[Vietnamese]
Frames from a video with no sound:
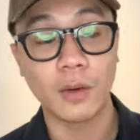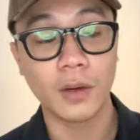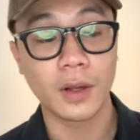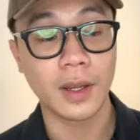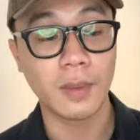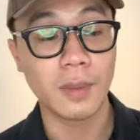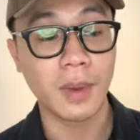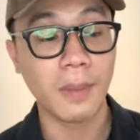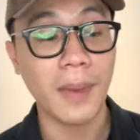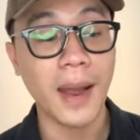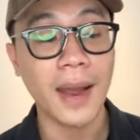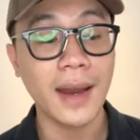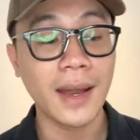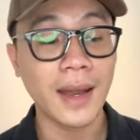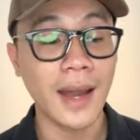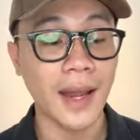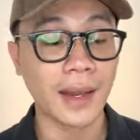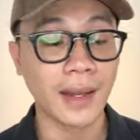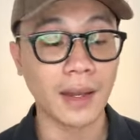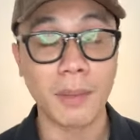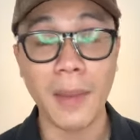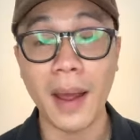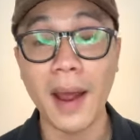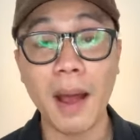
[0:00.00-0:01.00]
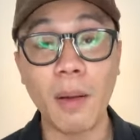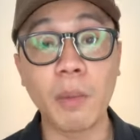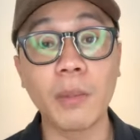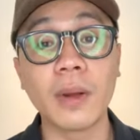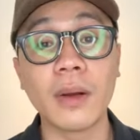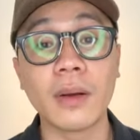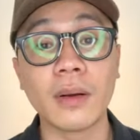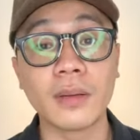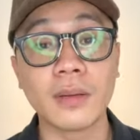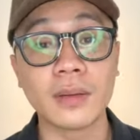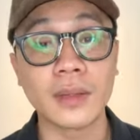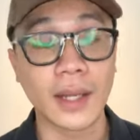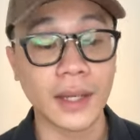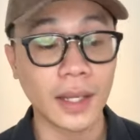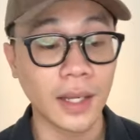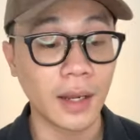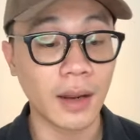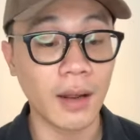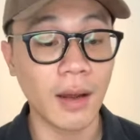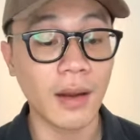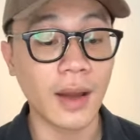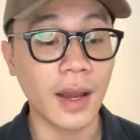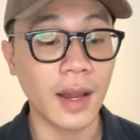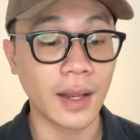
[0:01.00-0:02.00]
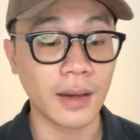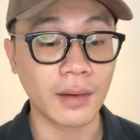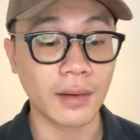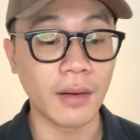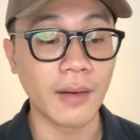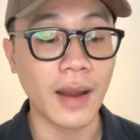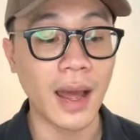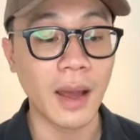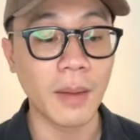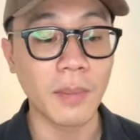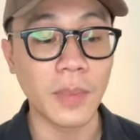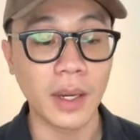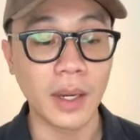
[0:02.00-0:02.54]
Rồi khi mà bán lại thì bán không được, tại vì cái đó là nó đã bị